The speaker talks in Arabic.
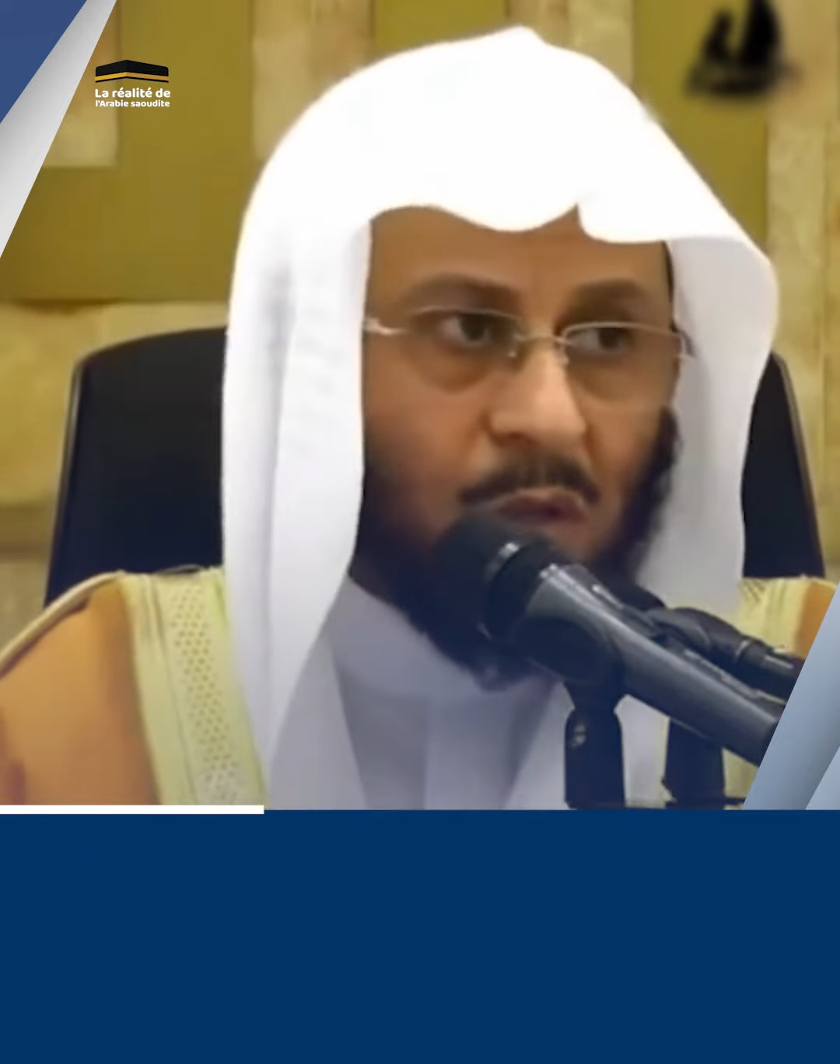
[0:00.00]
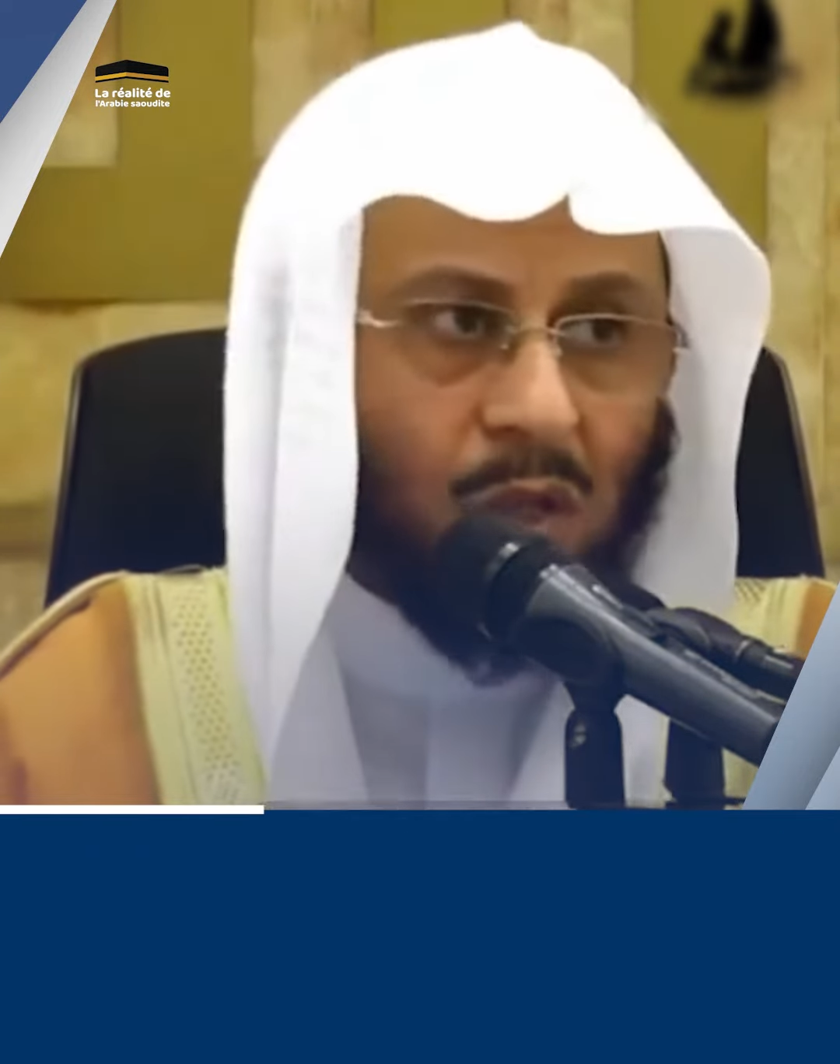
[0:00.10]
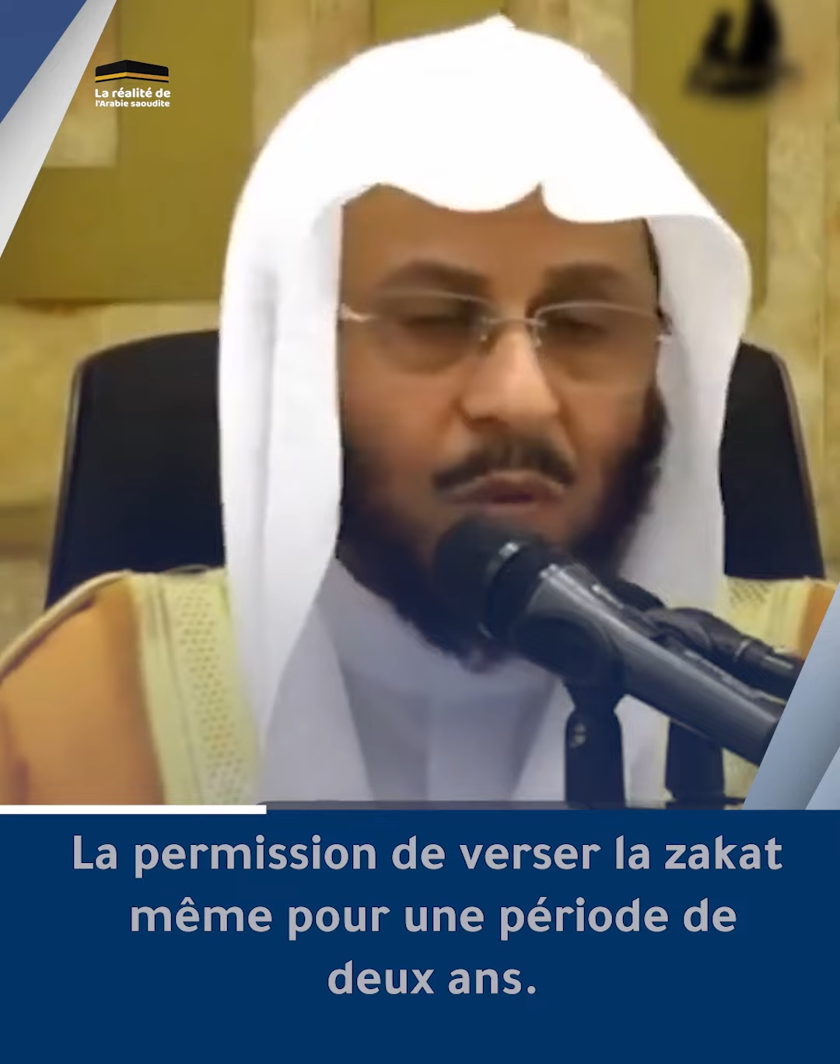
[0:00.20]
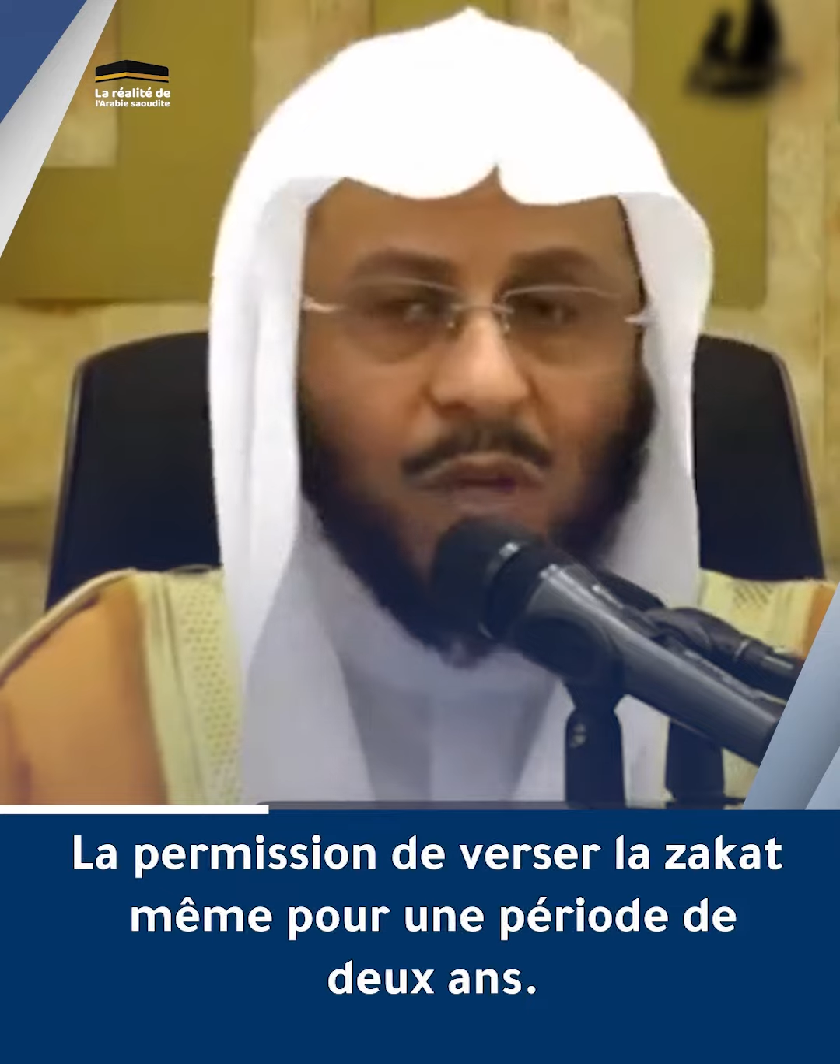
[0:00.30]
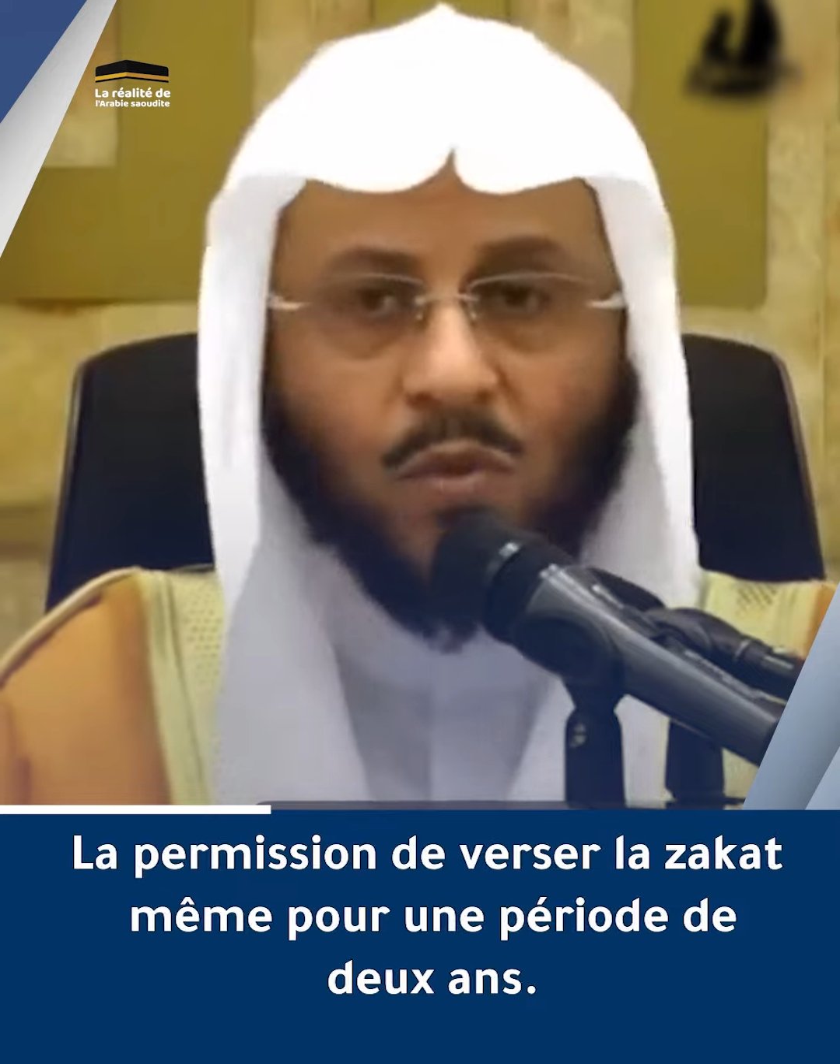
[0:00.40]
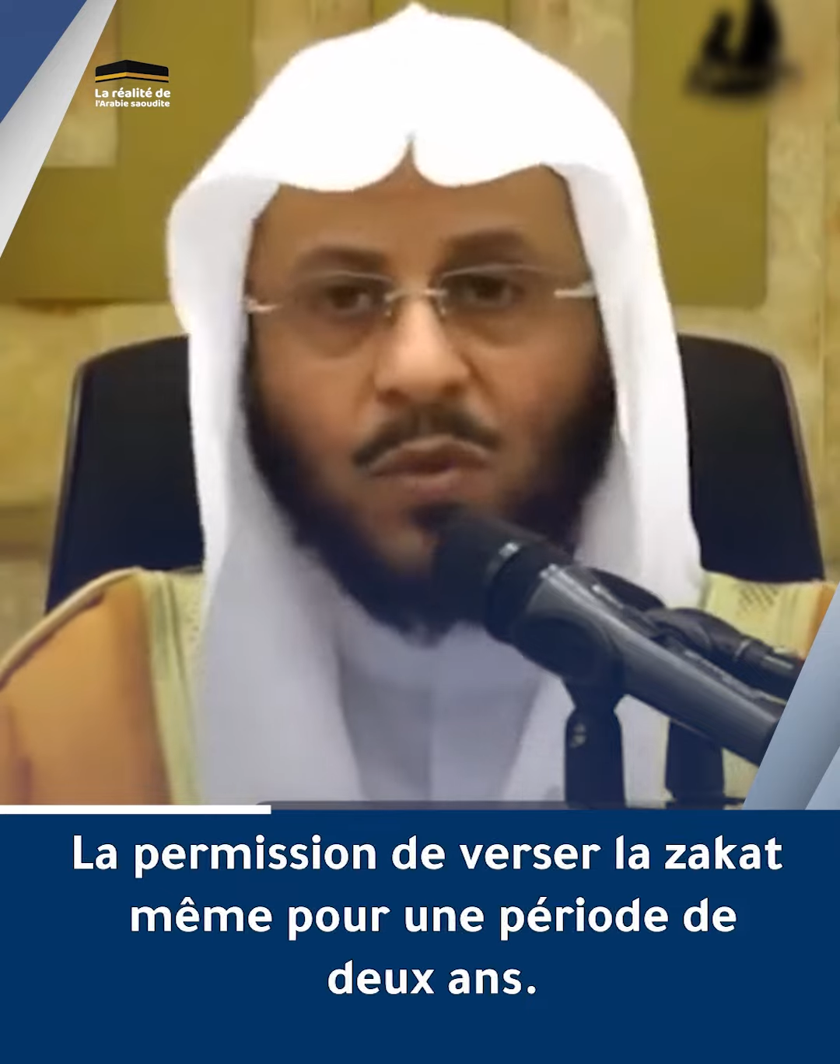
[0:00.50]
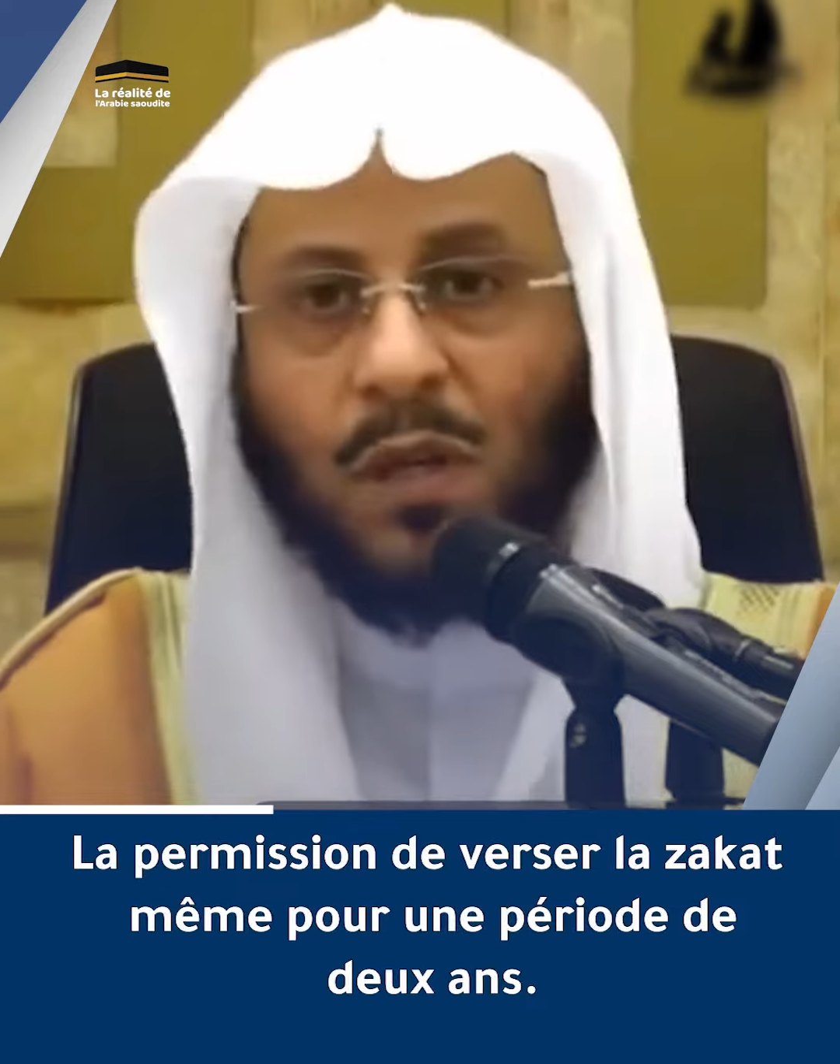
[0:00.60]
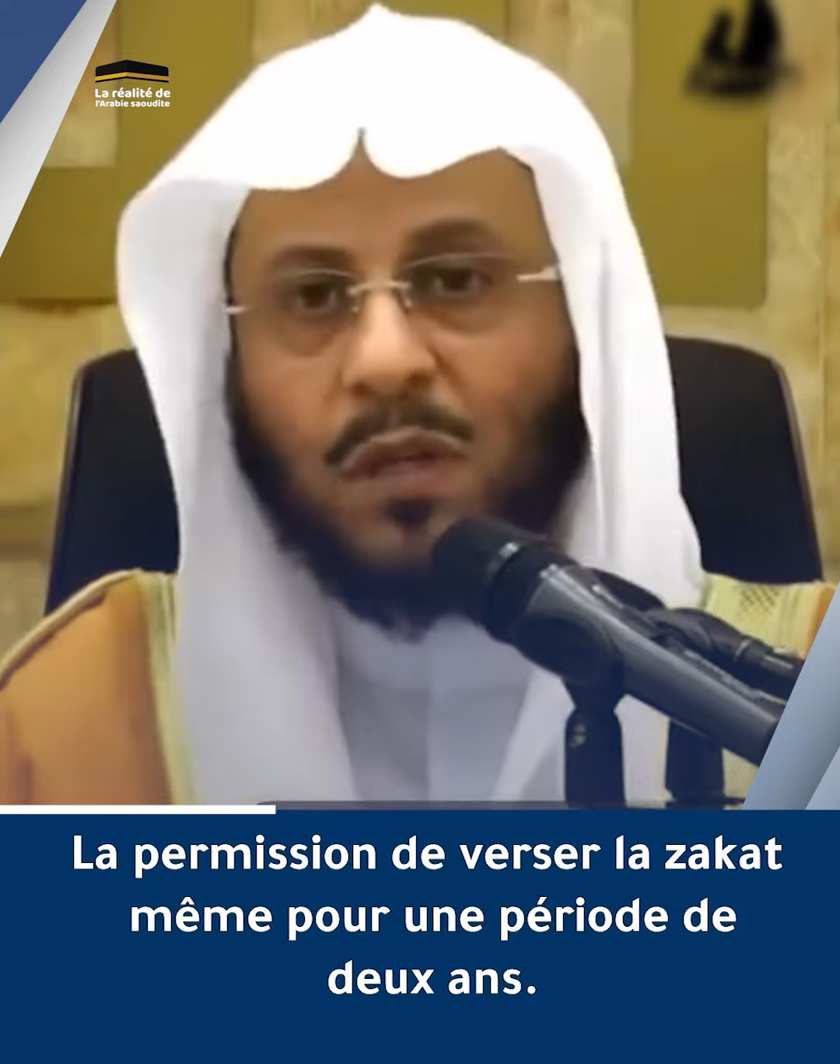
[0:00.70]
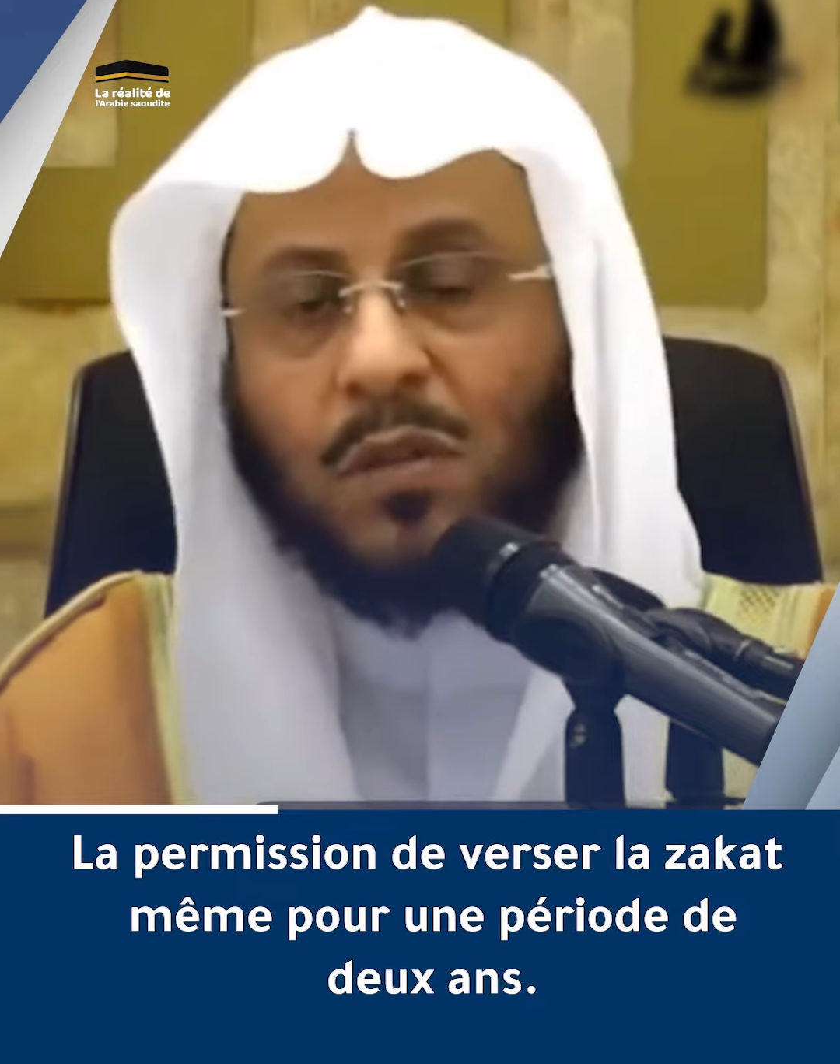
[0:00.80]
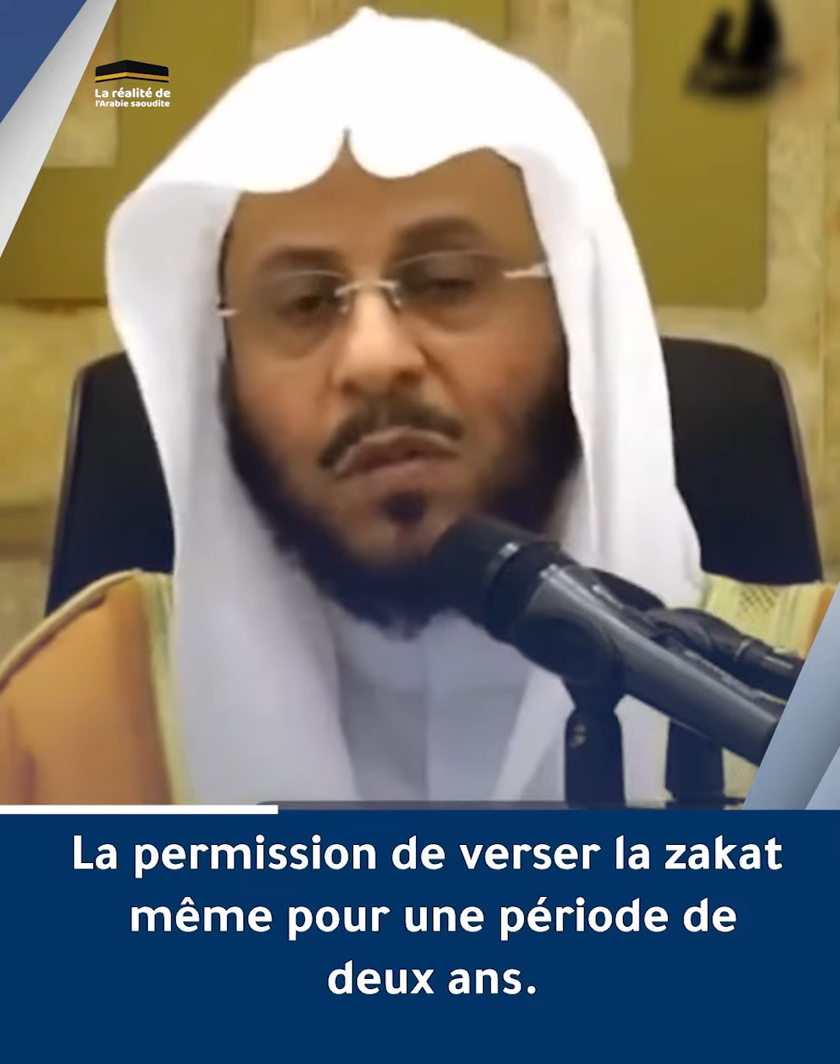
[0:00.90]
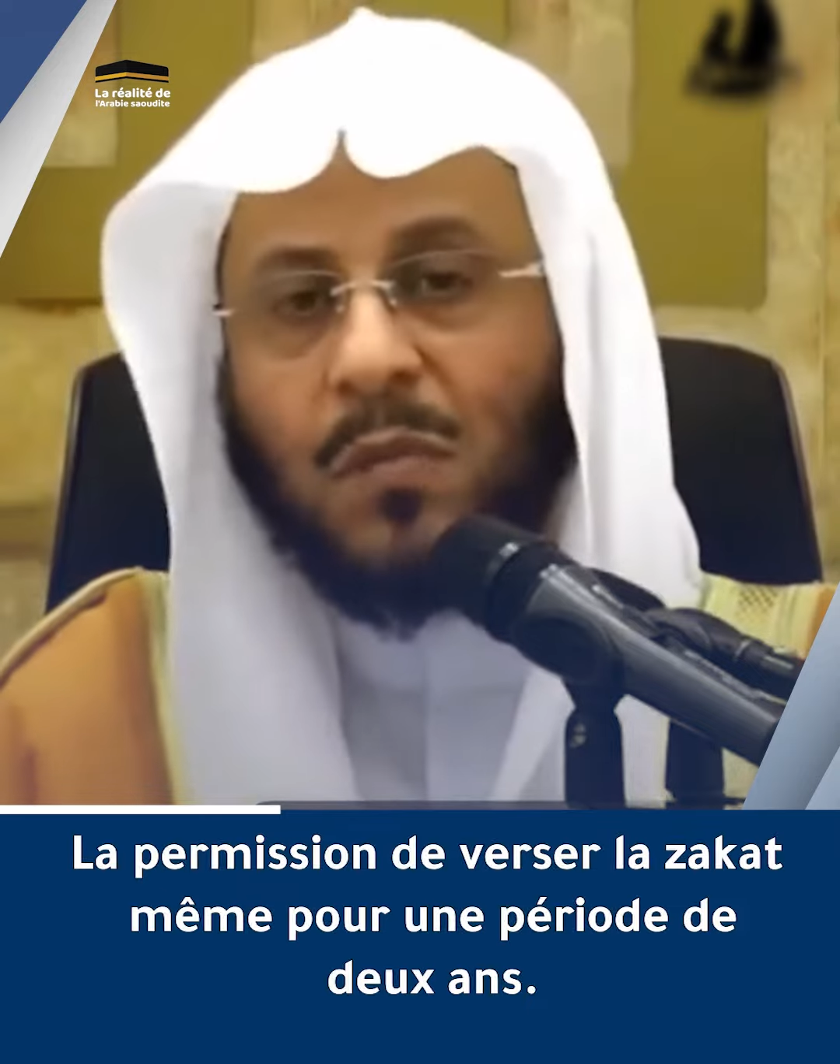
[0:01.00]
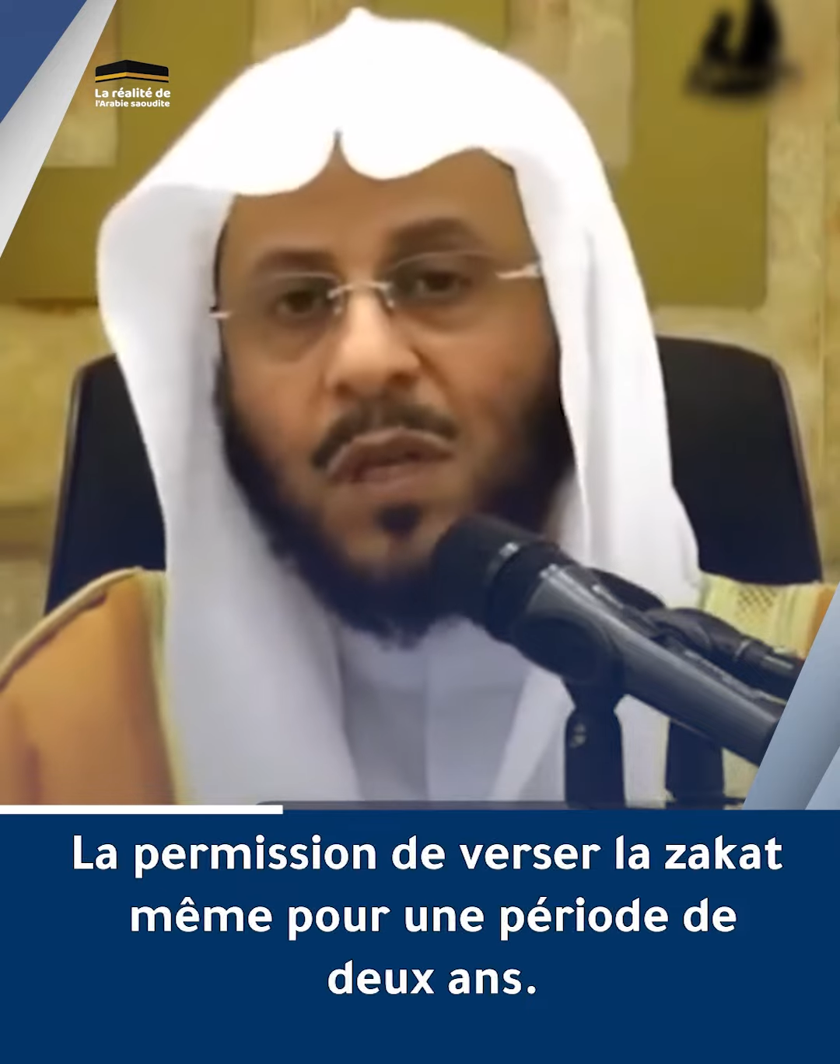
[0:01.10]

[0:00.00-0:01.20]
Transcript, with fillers: جواز تقديم